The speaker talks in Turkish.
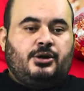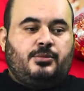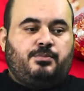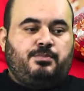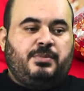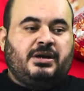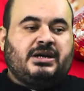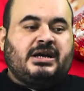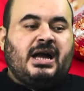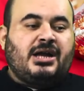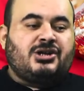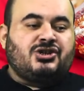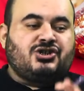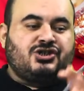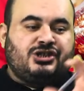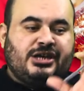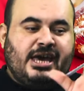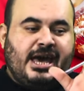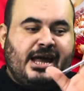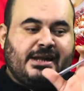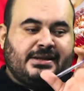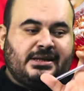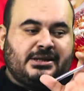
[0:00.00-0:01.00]
Birkaç
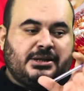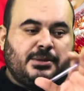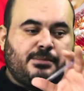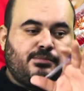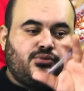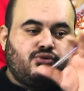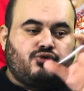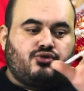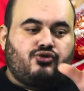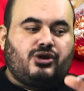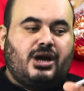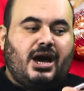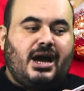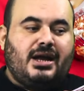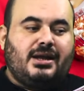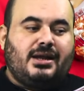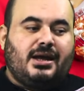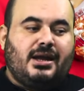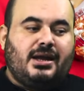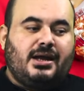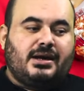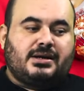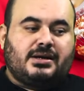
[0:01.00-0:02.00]
yerde de bu rüya
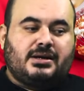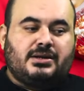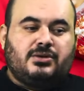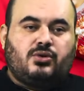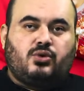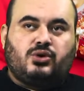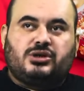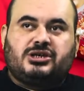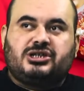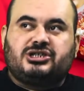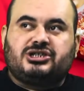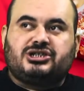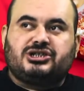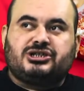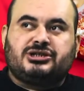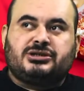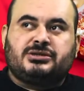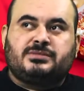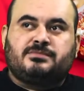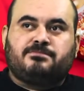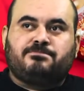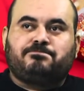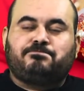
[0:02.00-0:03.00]
ile alakalı o
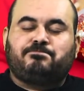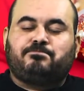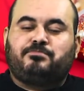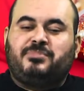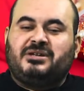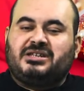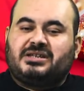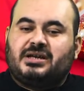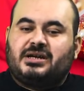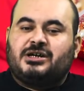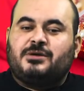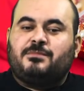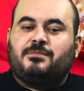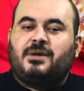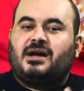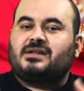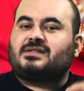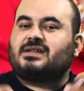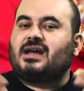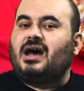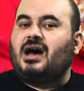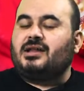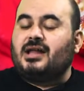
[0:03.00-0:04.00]
kişinin bir takım
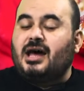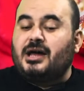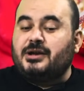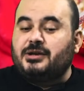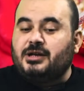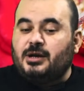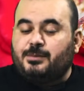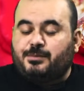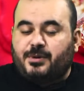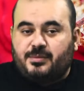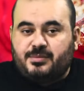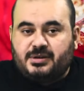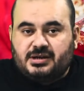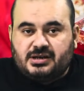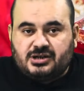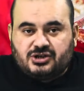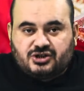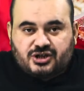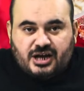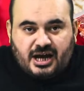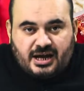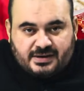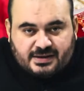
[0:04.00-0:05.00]
hatalar
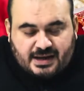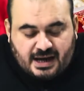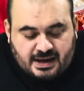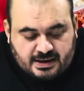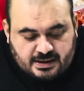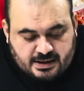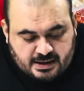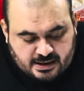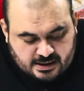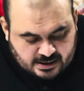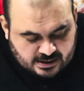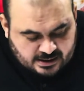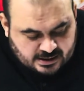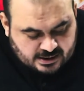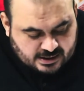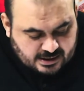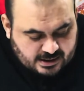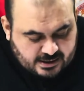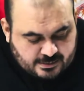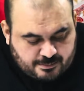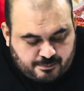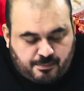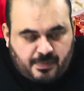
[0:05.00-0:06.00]
yapabileceğinden
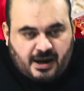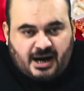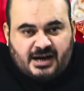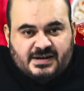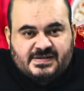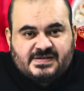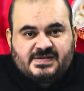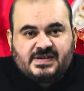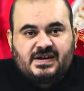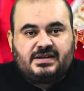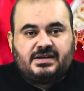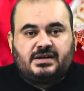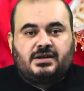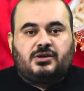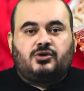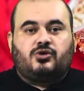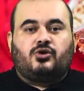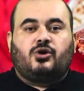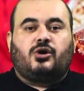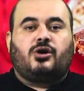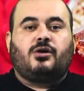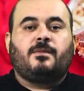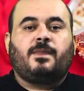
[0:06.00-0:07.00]

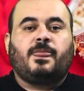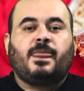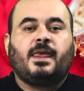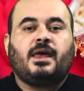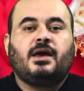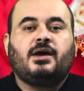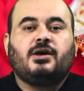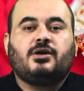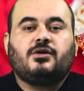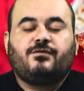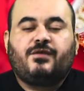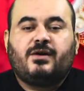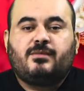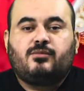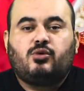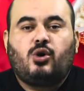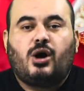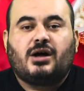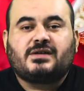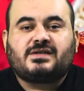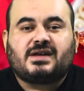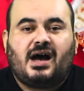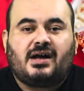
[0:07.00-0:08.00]
bahsediliyor. Ve
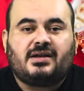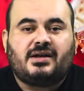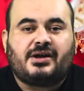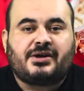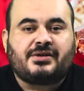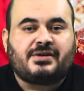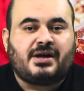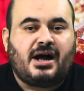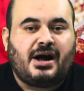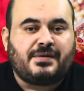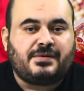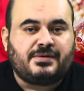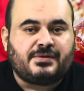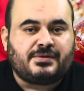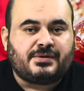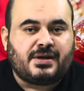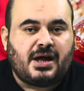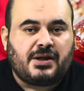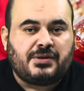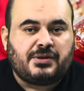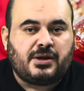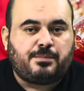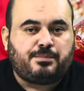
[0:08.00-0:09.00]
bu hataların
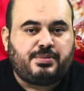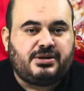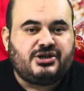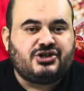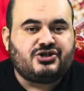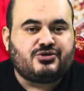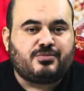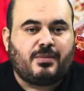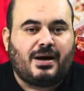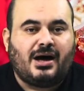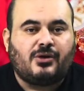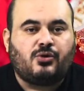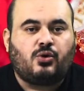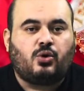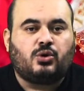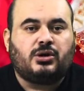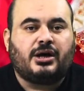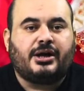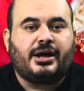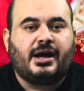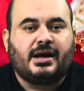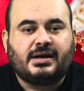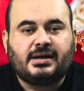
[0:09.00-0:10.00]
ardından da pişman
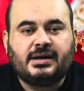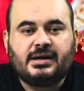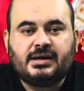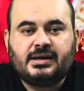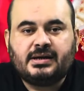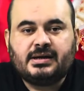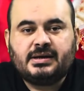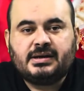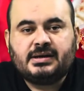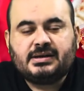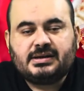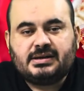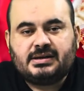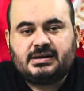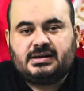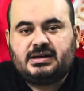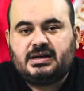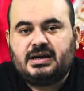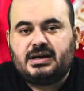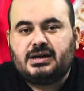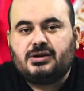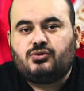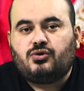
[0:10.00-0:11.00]
olarak
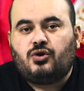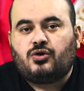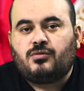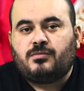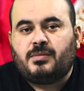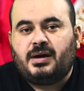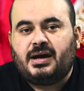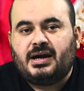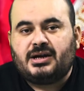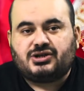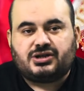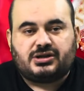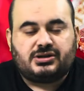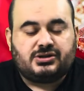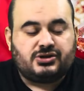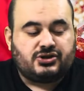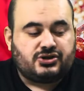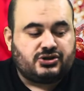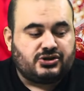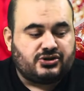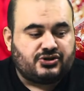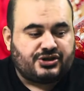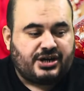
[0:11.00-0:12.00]
geri dönmeye
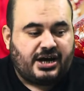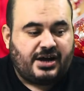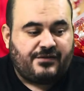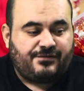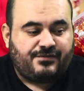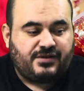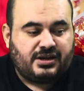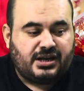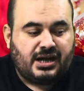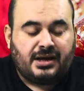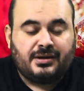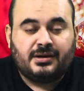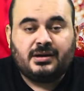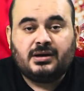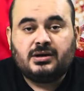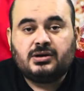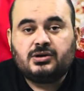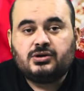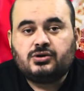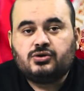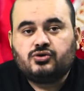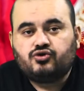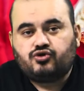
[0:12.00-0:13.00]
çalışacağı filan
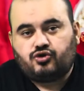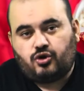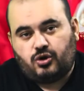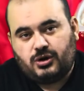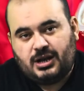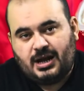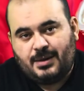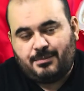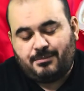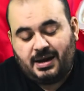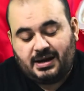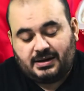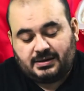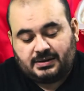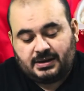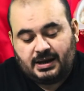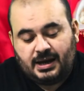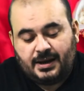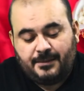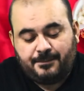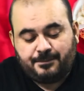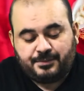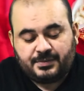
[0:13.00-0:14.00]

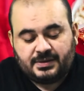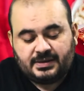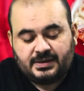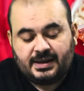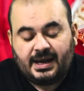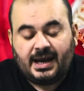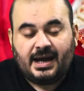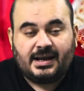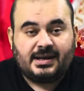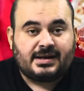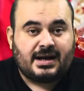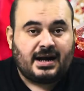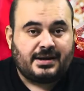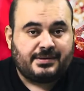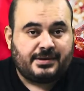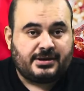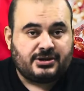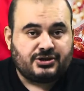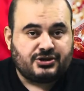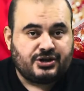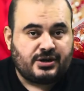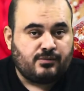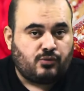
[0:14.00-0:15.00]
söylenmekte. Değerli
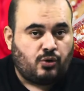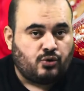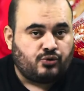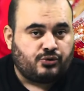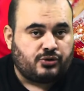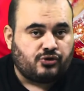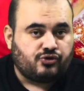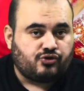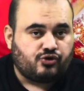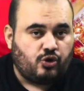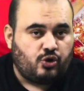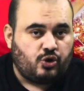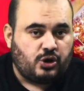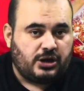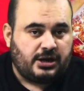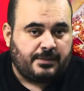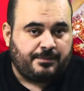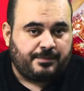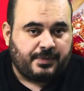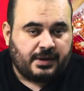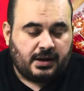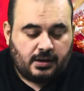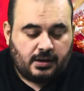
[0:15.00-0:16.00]
kardeşlerim onu da söyleyeyim.